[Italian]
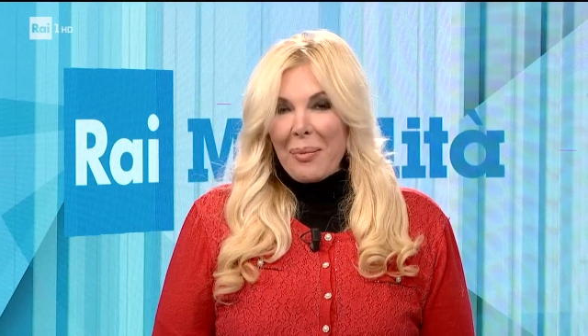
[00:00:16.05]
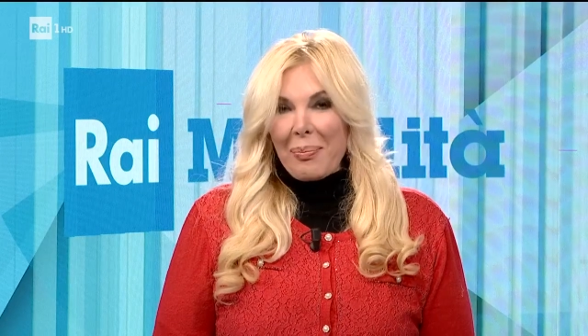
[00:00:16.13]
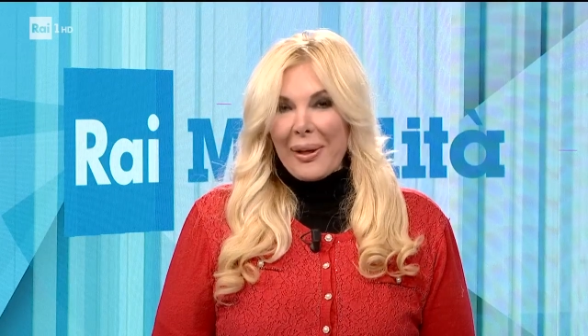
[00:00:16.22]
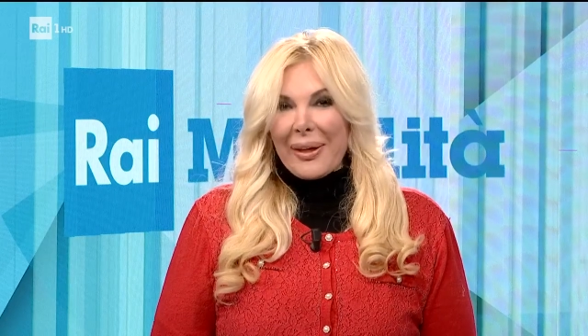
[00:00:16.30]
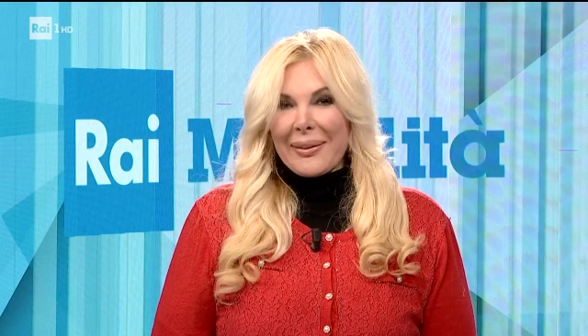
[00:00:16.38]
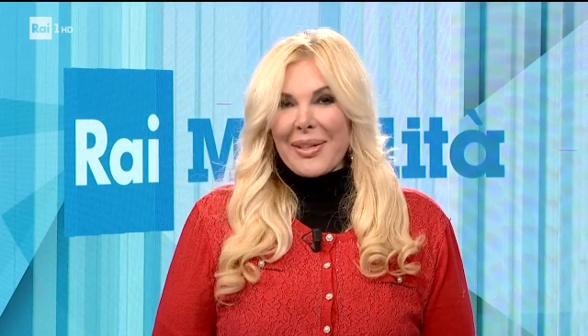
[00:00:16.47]

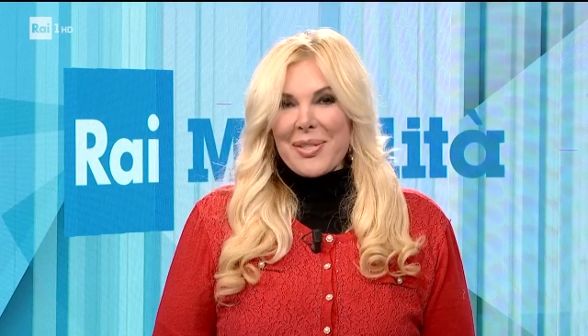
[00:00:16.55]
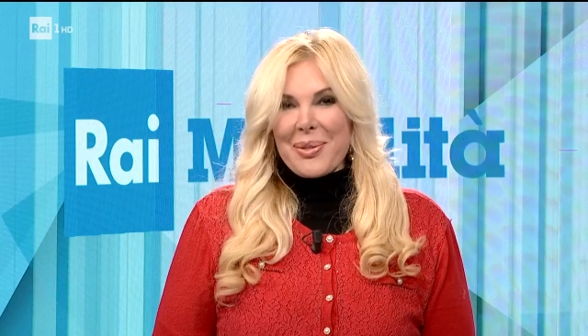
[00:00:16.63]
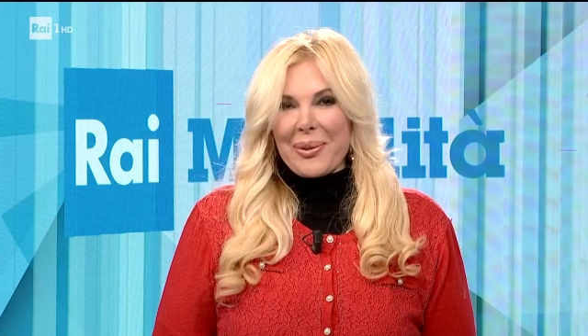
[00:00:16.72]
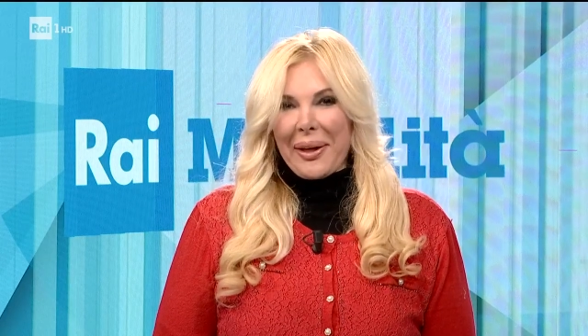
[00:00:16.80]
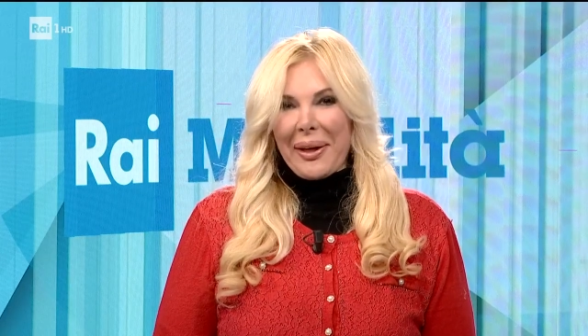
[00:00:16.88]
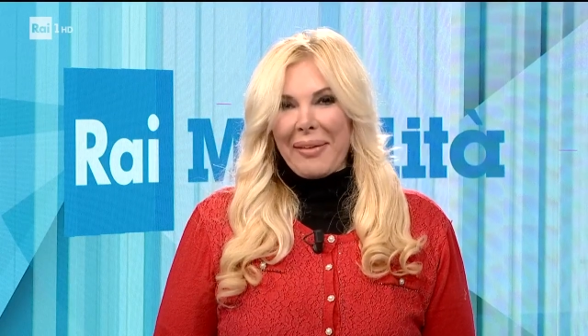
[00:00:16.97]
per
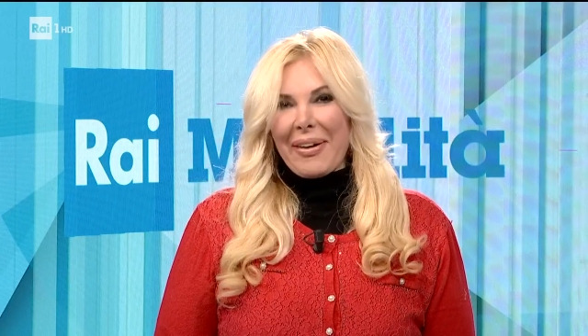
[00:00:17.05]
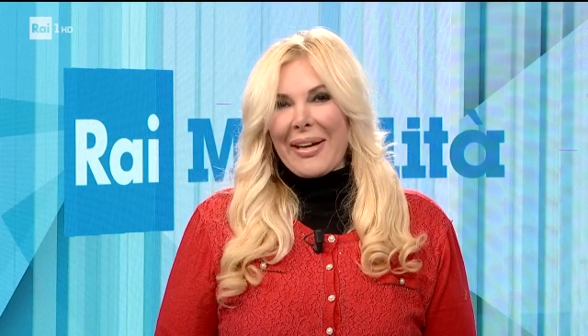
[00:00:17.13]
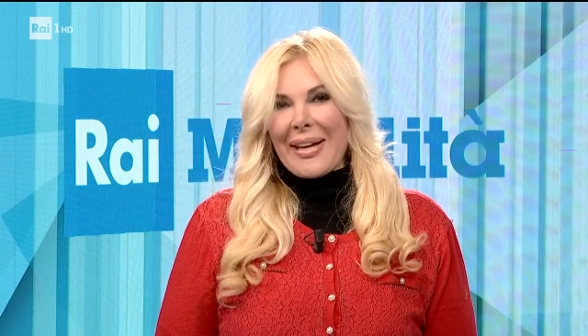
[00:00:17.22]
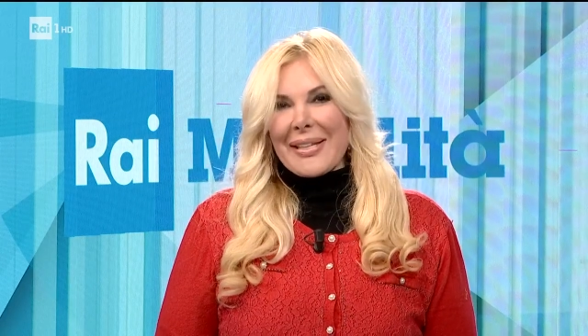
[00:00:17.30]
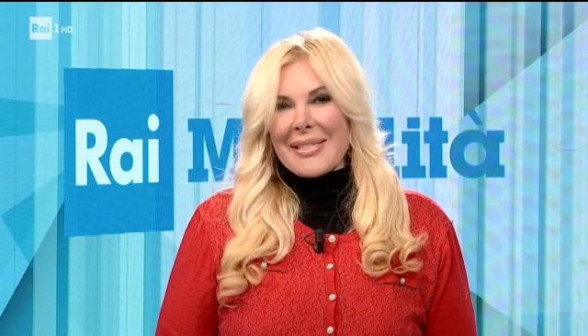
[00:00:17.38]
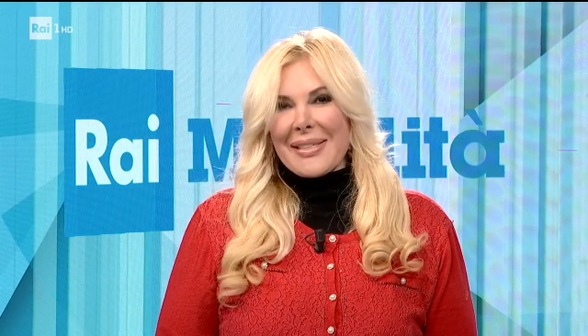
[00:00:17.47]
trascorrere le
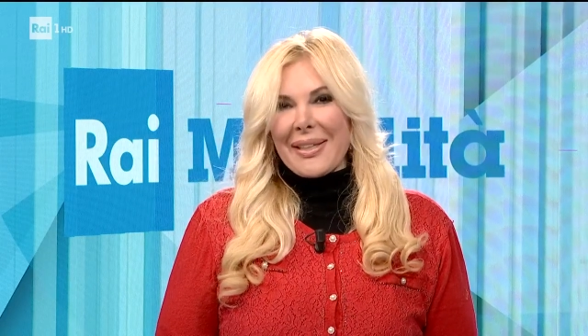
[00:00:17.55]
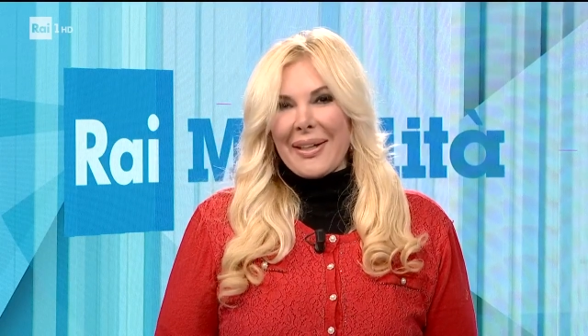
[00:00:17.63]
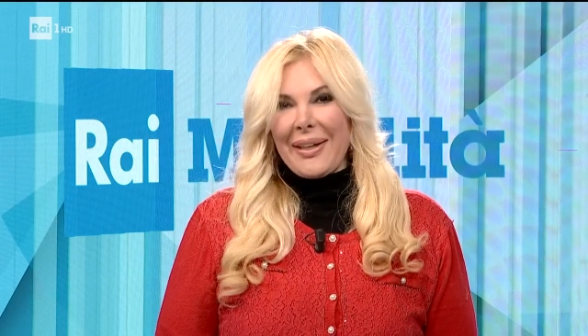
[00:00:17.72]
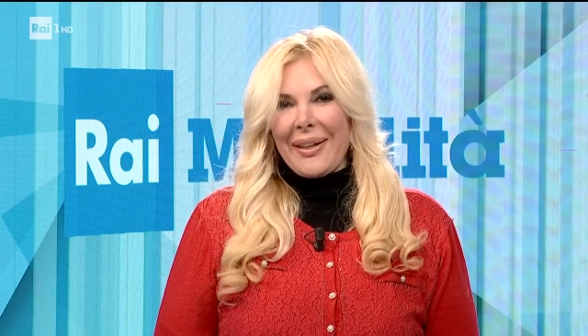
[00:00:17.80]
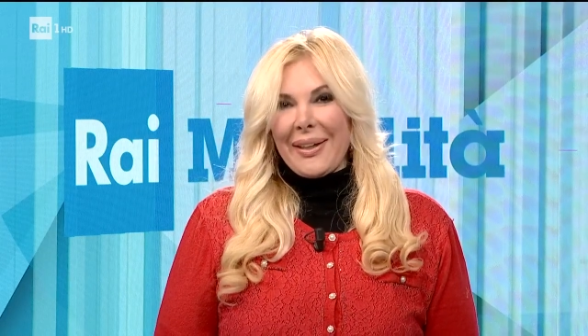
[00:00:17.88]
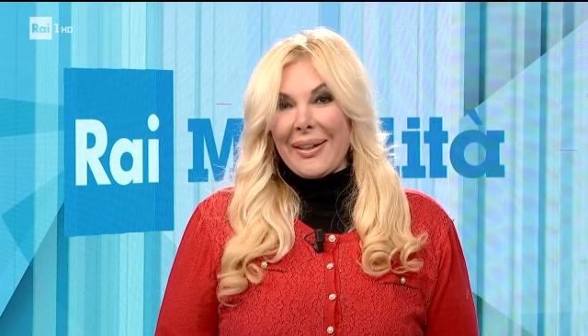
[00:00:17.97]
vacanze
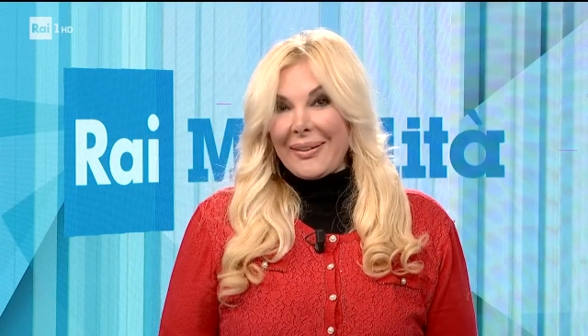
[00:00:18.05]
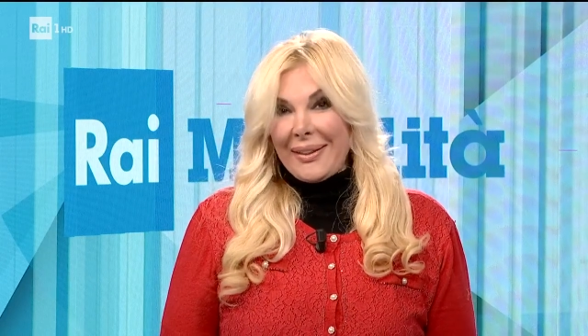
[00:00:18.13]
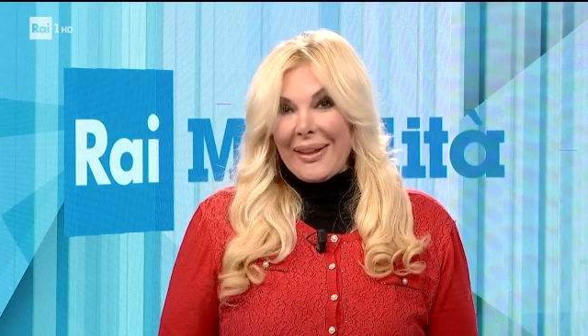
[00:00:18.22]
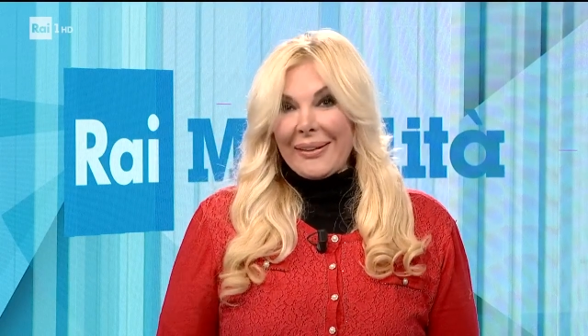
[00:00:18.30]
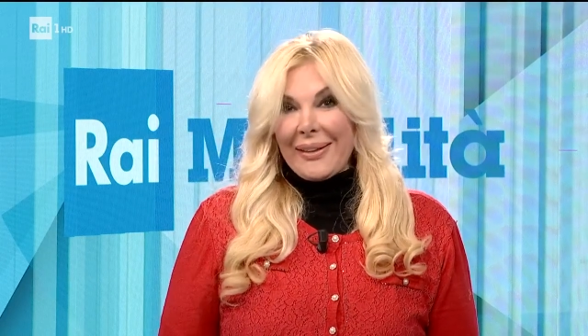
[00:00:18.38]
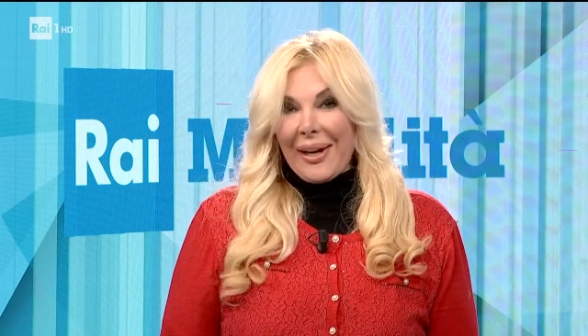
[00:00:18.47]
eh,
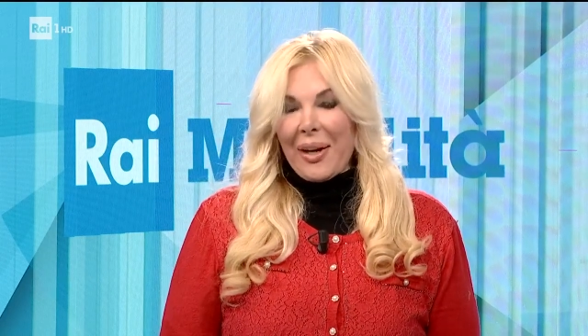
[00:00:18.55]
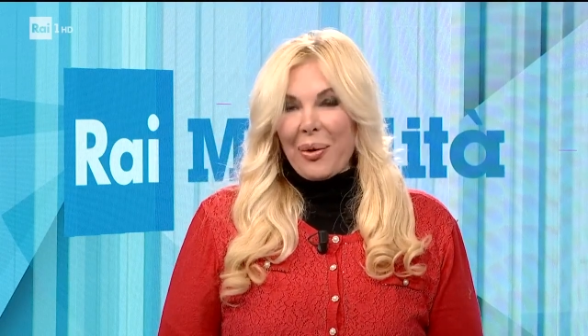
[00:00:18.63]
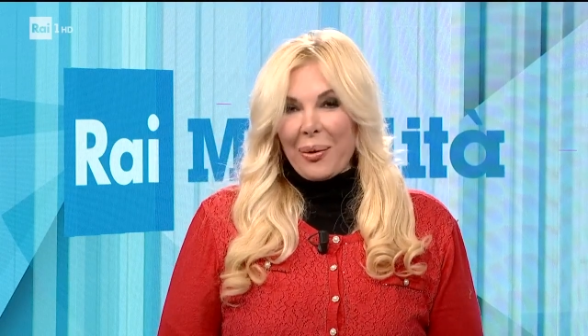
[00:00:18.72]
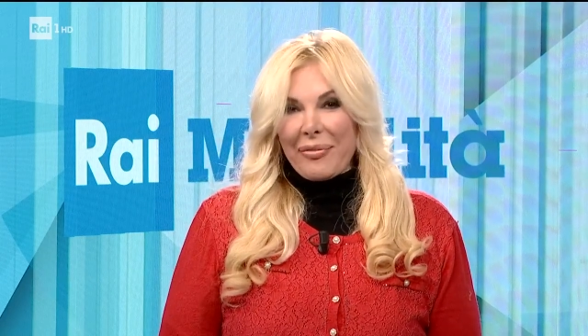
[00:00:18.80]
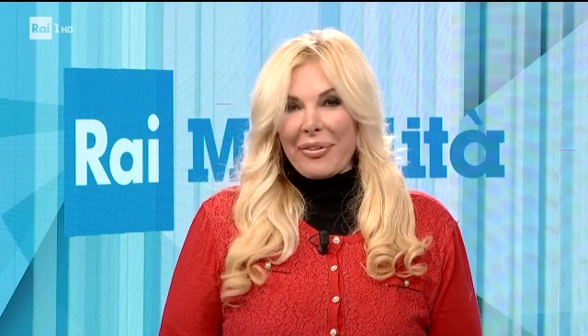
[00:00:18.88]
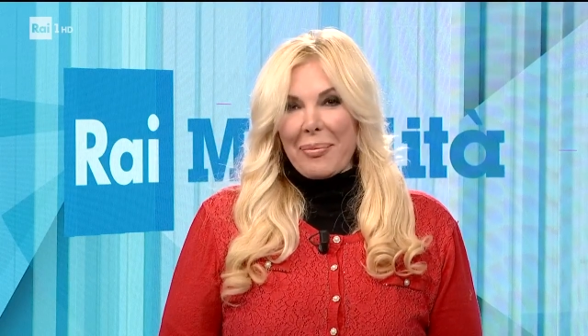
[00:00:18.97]
di Natale
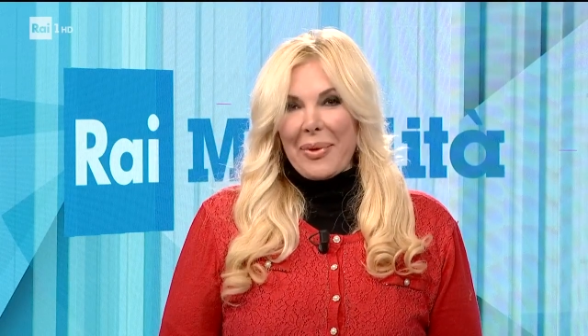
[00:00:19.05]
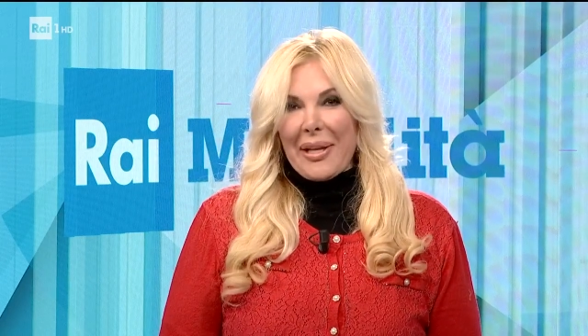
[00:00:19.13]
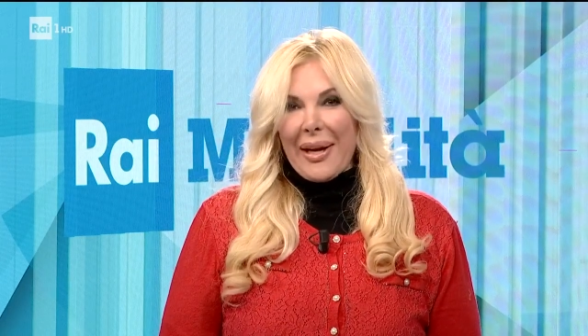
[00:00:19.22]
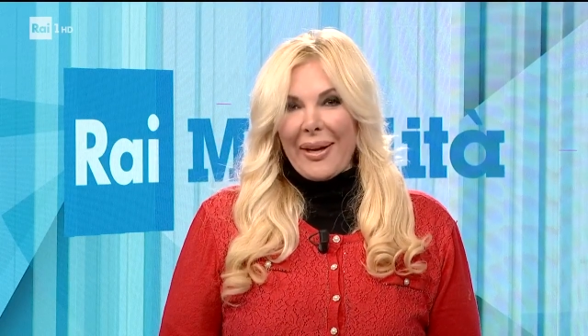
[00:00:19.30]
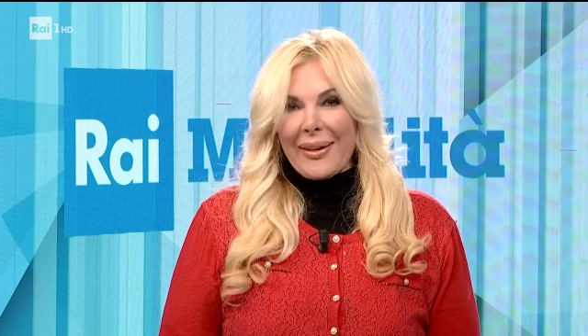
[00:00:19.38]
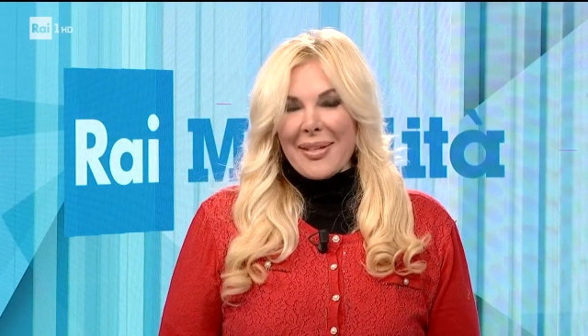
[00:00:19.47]
con i
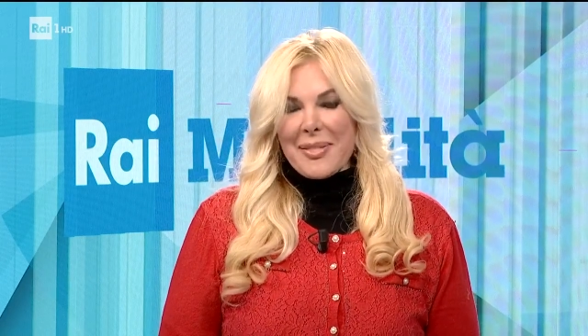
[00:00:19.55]
familiari.